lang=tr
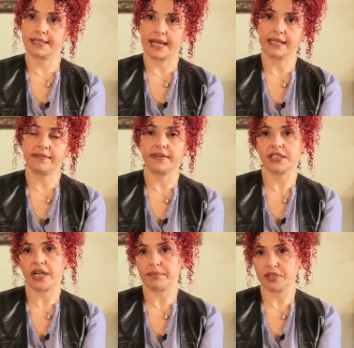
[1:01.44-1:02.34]
sert ve
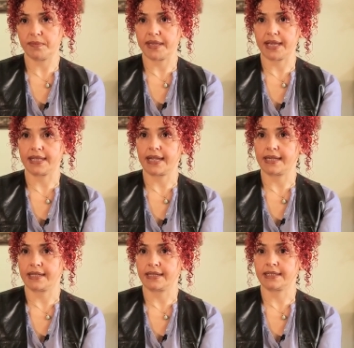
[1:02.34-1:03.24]
çarpıcı
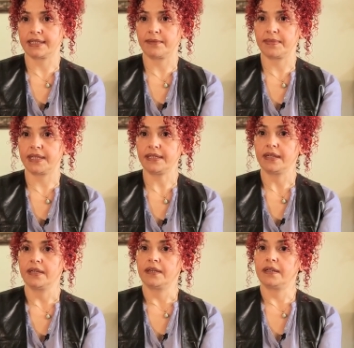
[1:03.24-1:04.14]
mekanlar yaratılabilir.
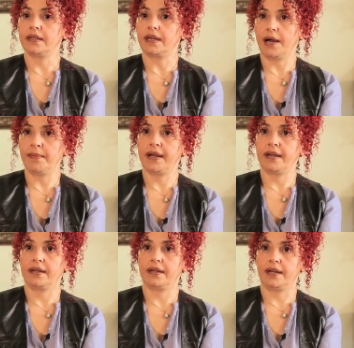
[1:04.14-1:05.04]
E,
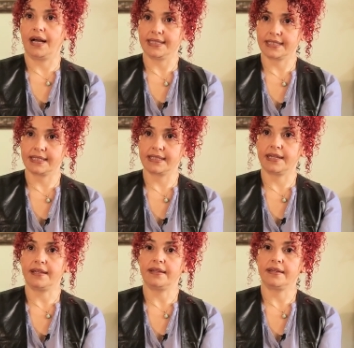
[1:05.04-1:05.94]
ama
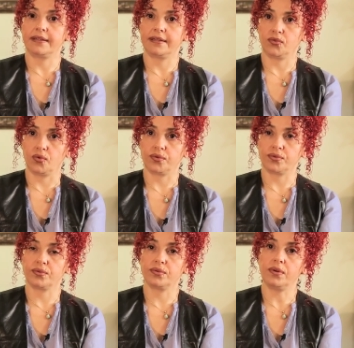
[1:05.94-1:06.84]
aslında
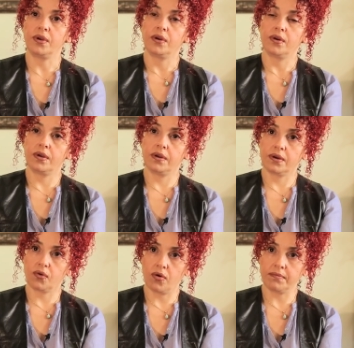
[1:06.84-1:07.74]
doğrusu
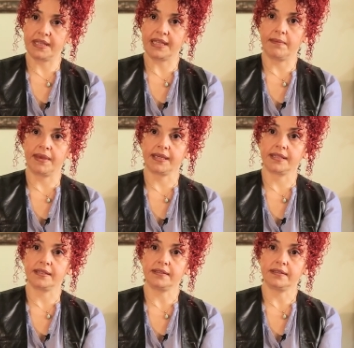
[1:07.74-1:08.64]

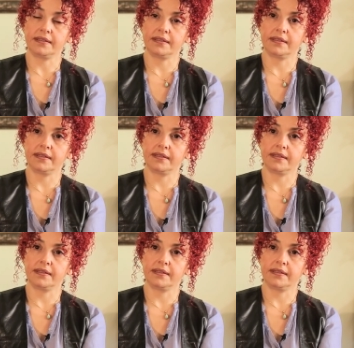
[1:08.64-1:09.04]
kombinlemektir